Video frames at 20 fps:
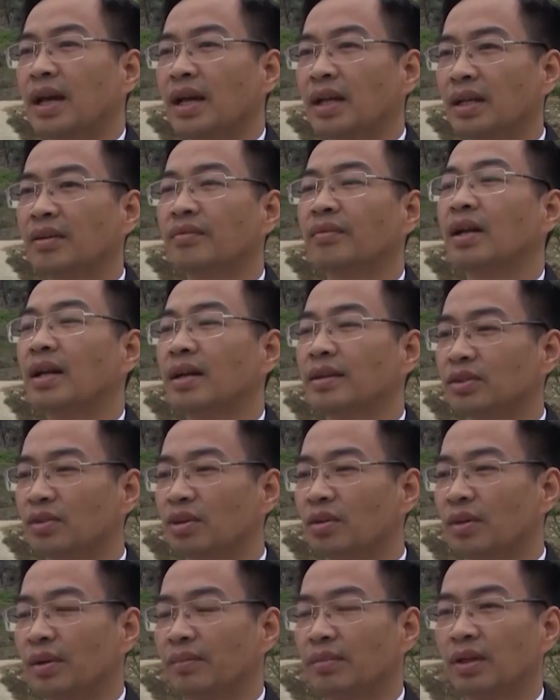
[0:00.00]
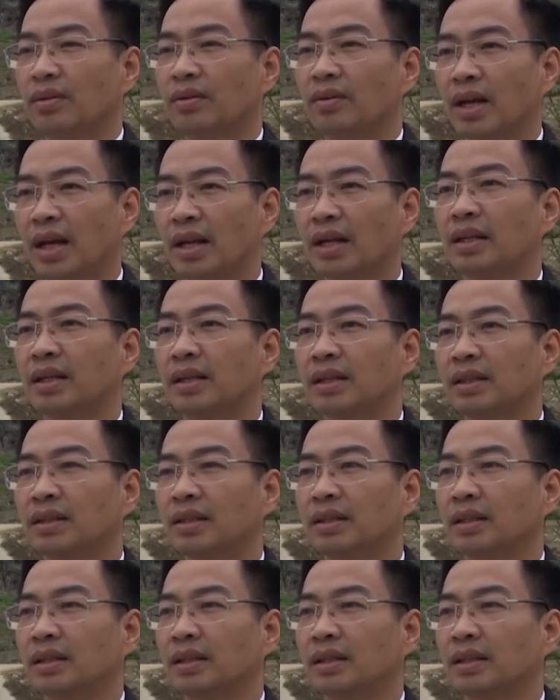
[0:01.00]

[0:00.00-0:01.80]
nay thì vẫn là xóm đặc biệt khó khăn,